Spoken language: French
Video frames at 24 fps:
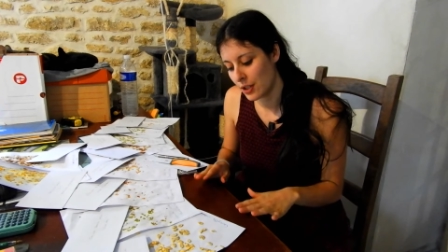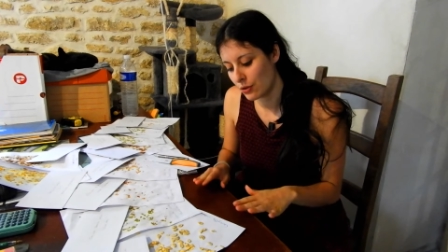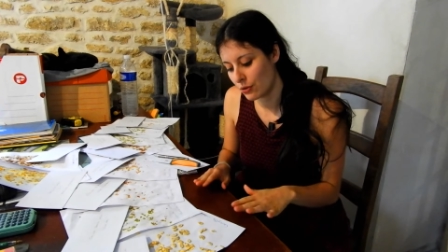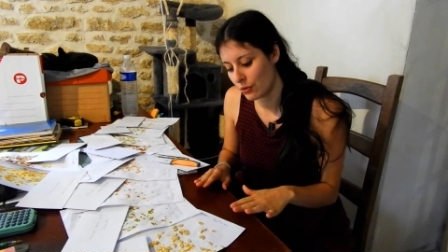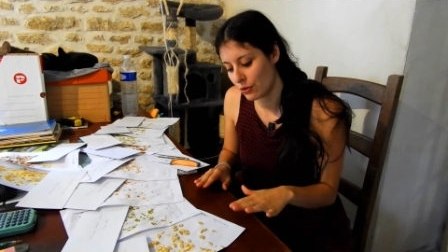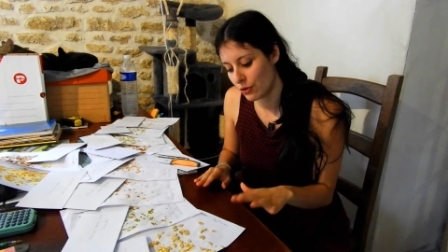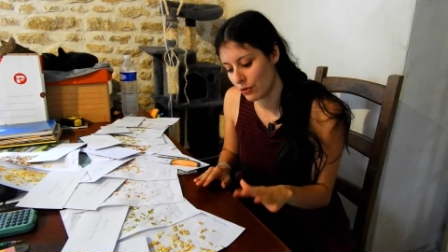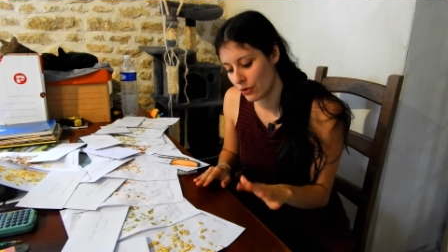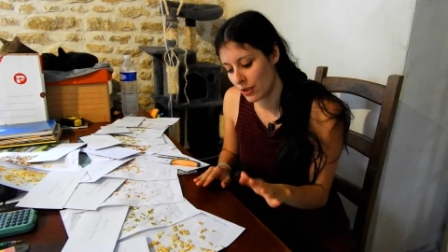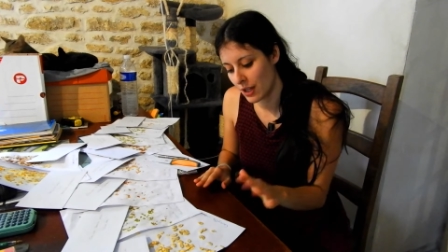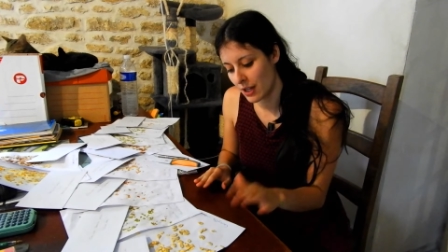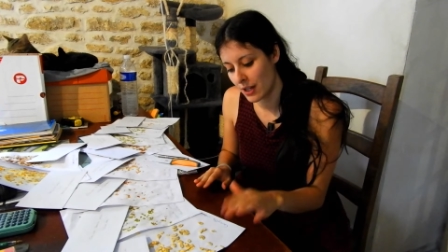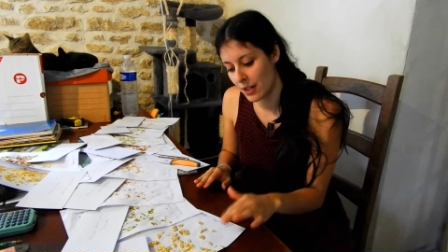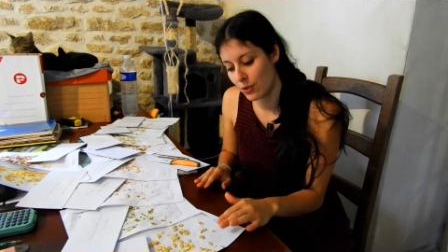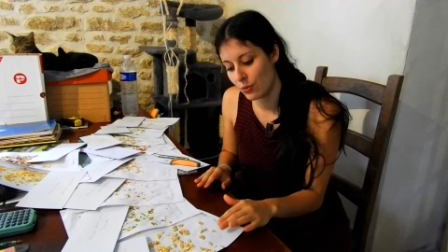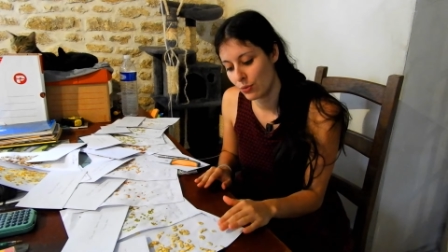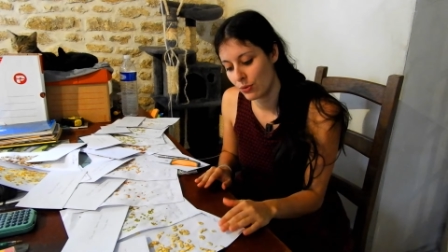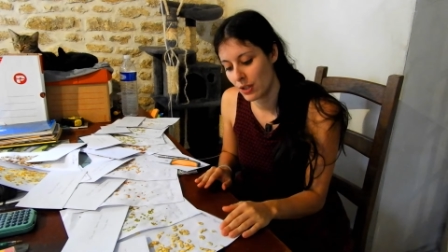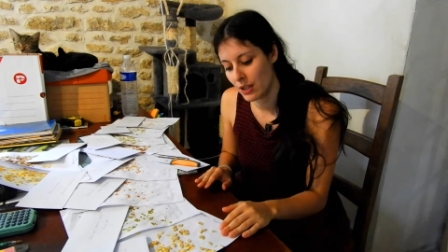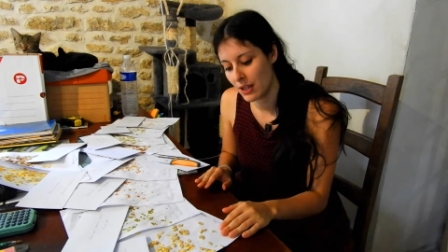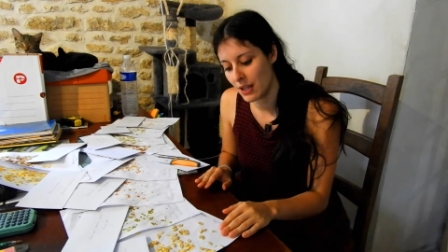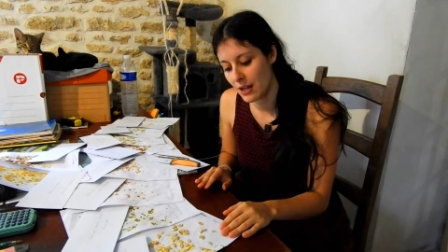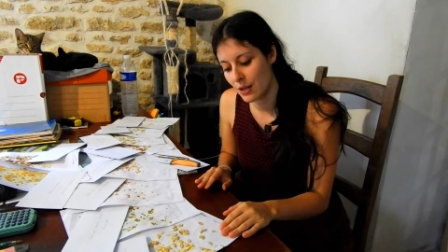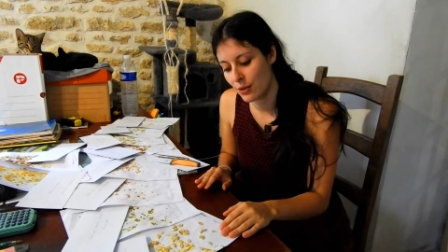sachant que j'en ai
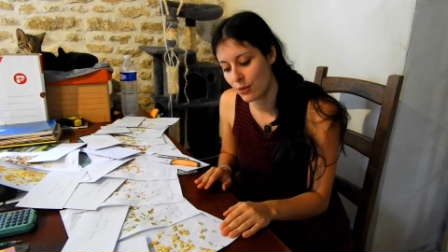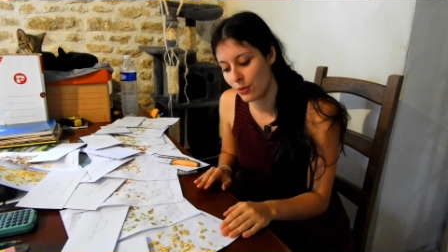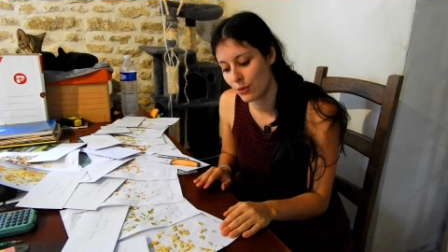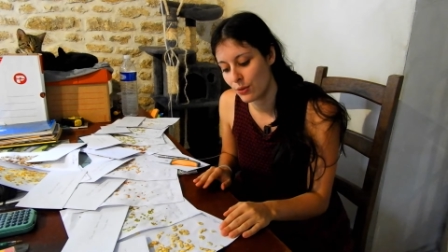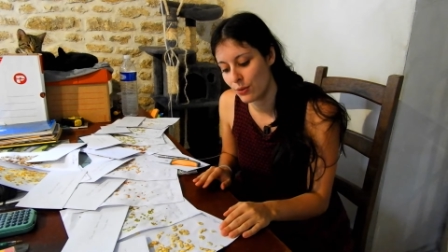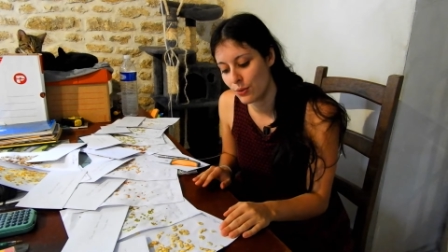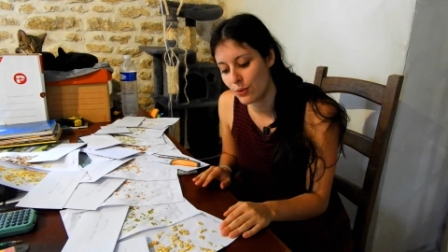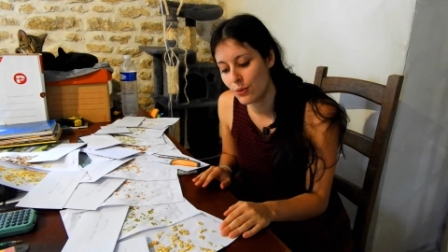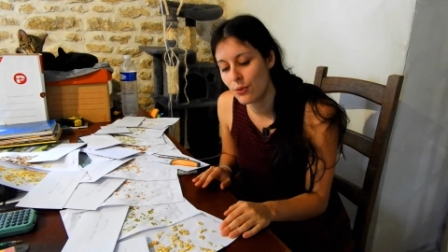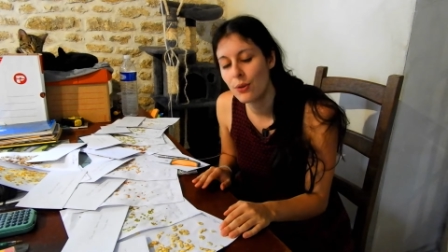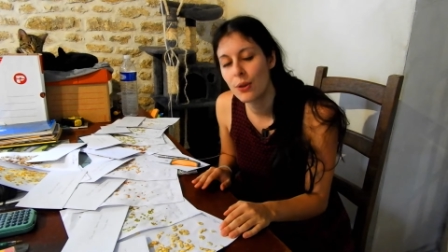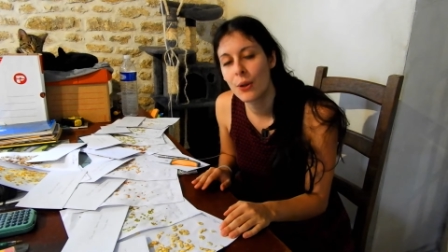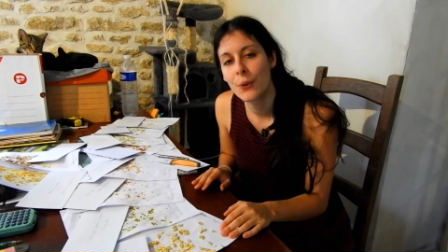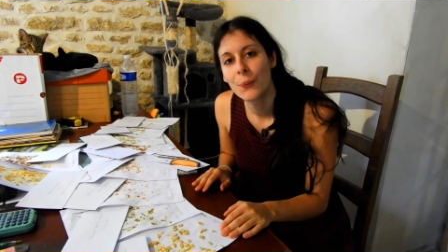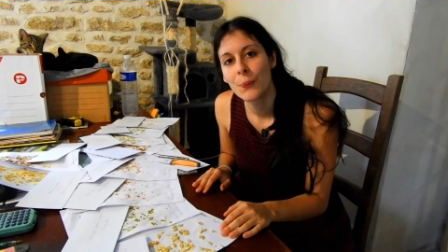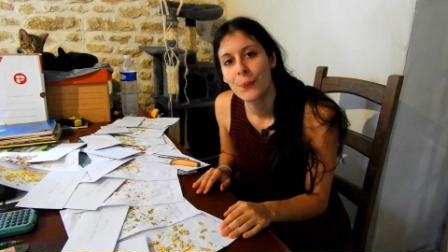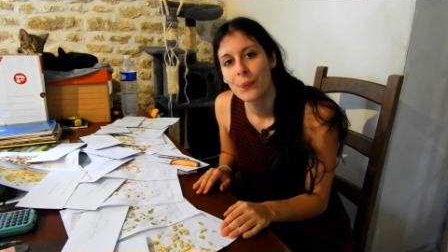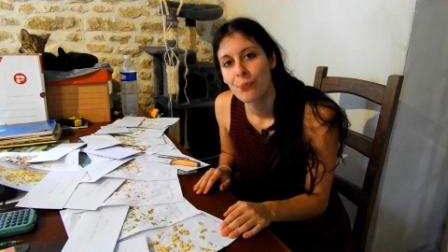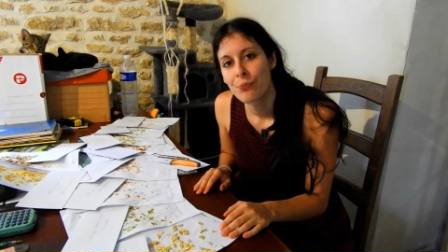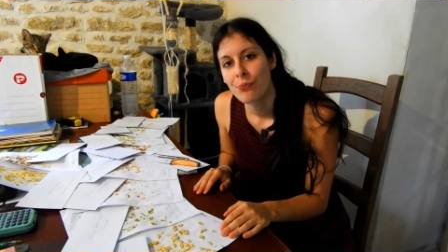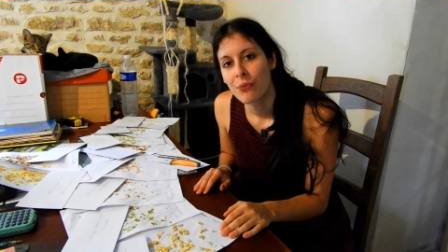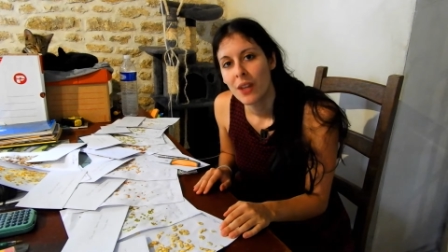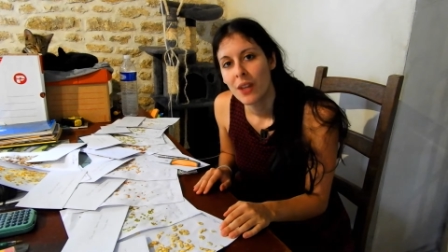rajouté quelques-unes